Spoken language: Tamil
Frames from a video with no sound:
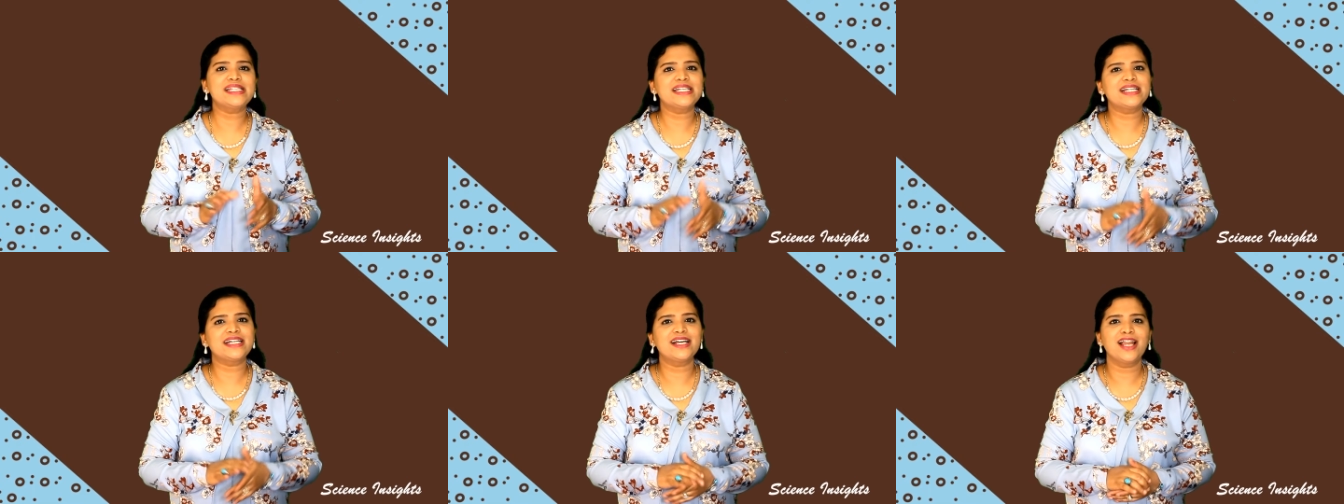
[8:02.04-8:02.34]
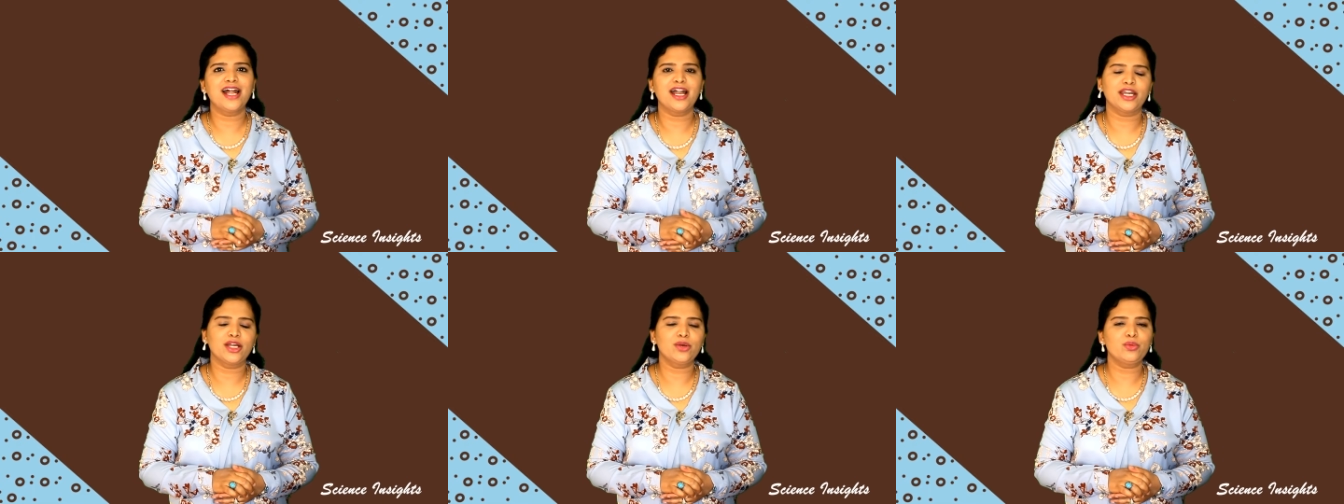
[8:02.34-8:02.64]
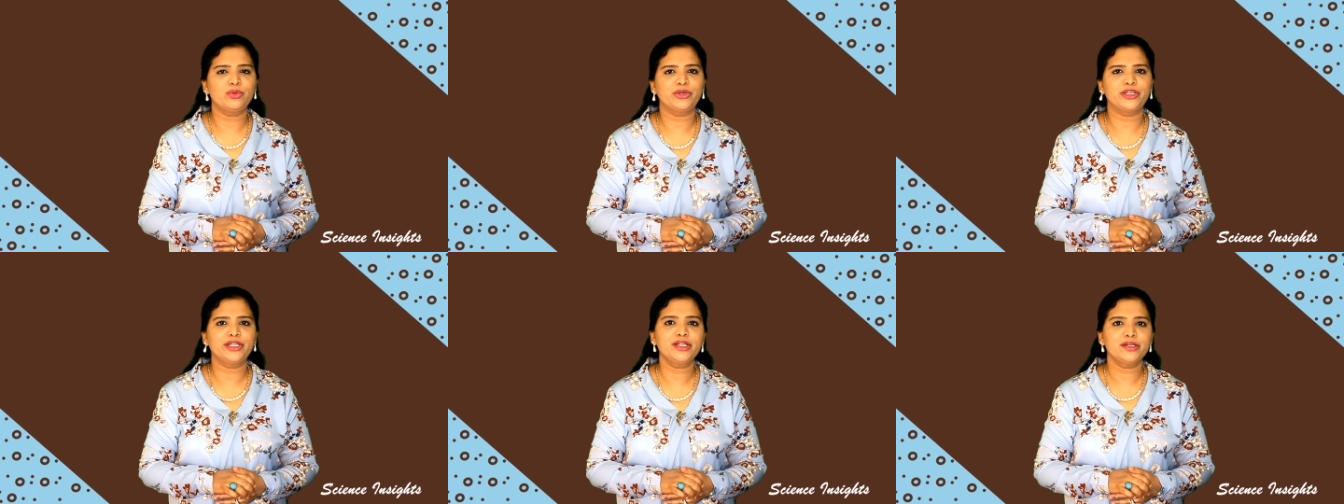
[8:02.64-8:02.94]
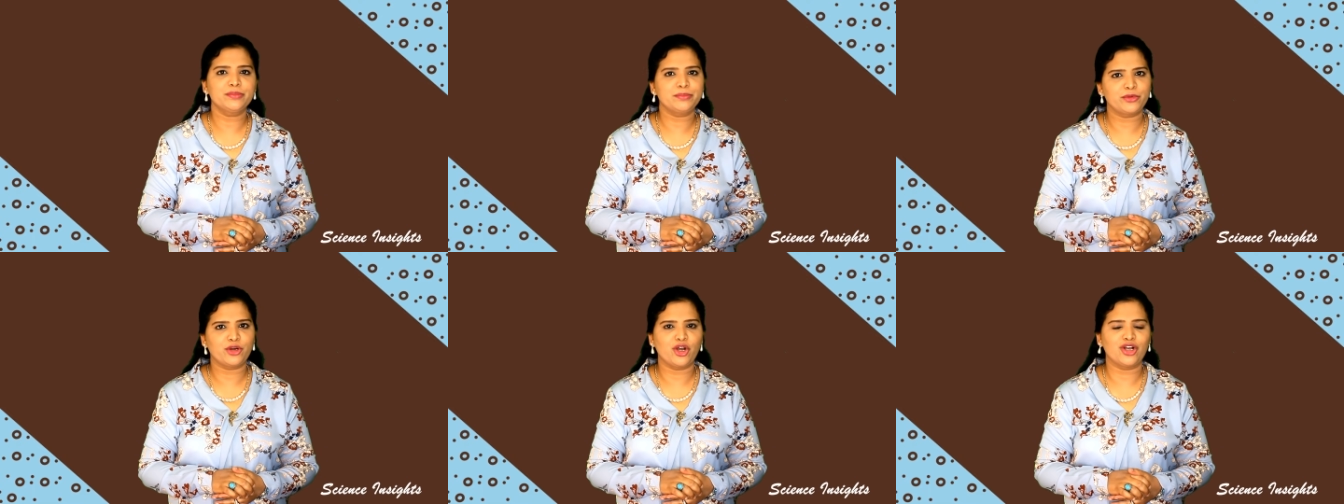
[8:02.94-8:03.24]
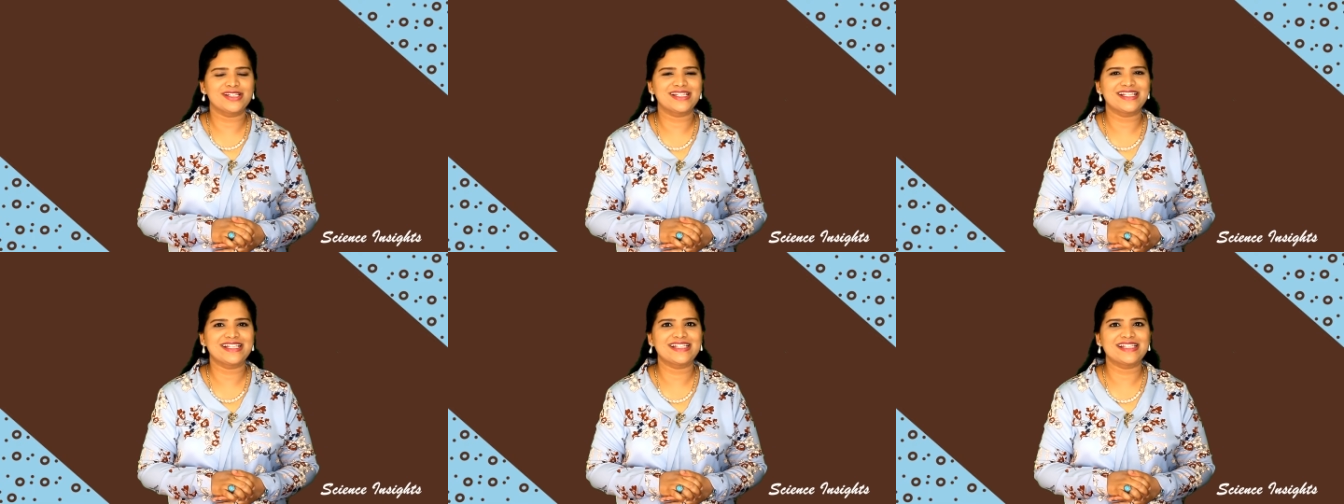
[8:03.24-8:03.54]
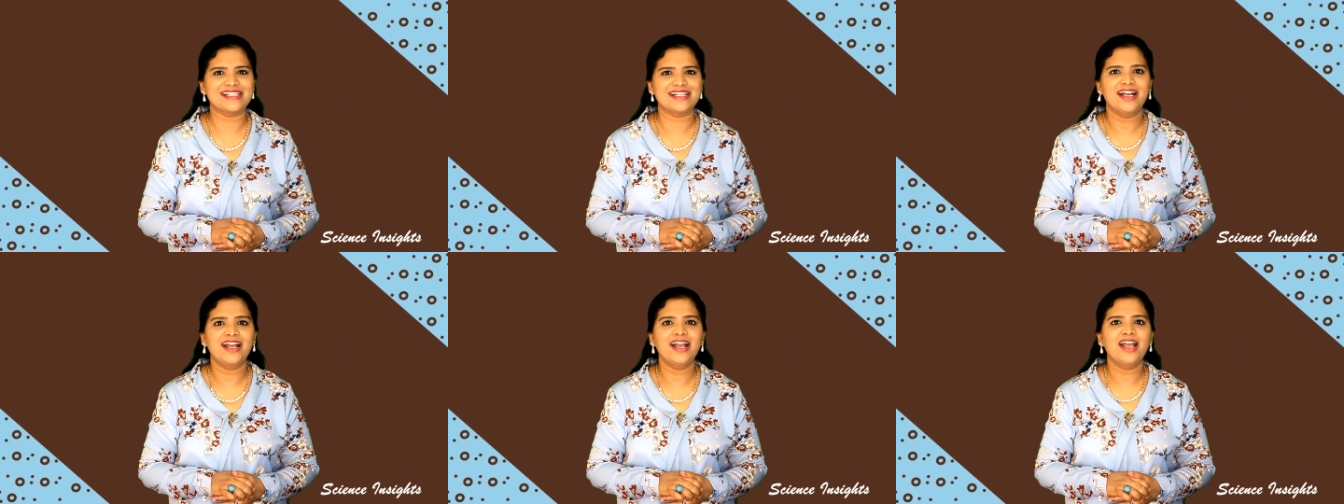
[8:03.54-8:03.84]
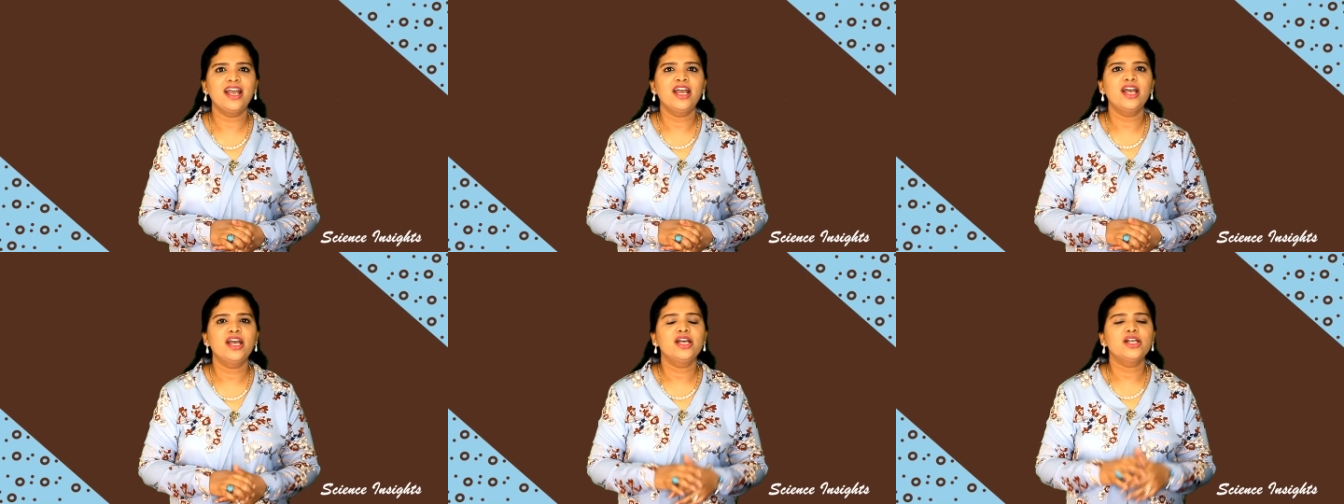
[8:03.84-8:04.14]
சிக்கலான ஒரு ப்ராசஸ்
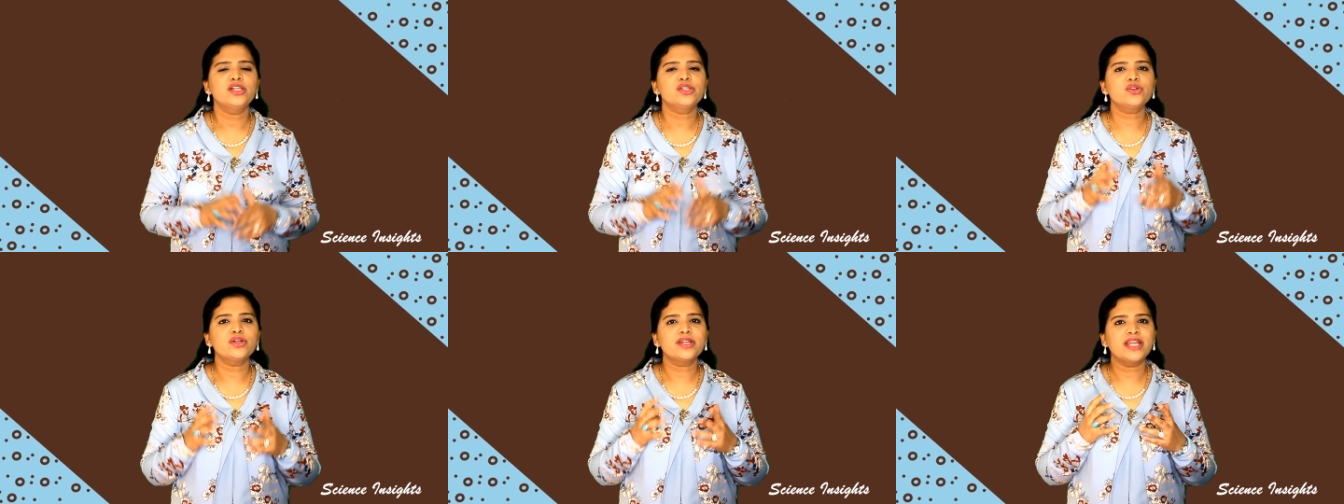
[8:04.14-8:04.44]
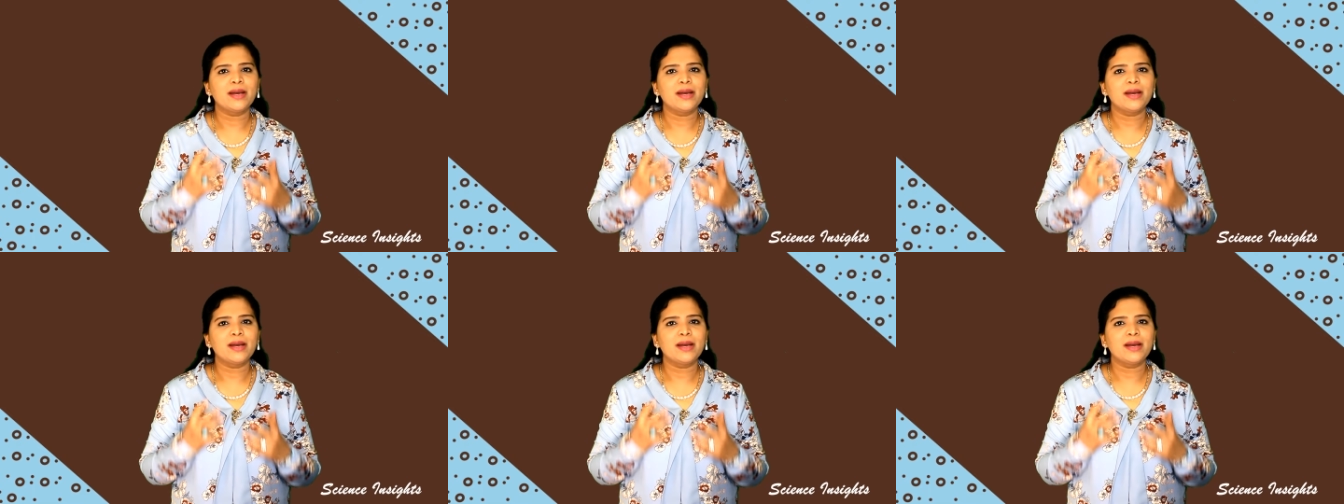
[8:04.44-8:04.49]
ஸோ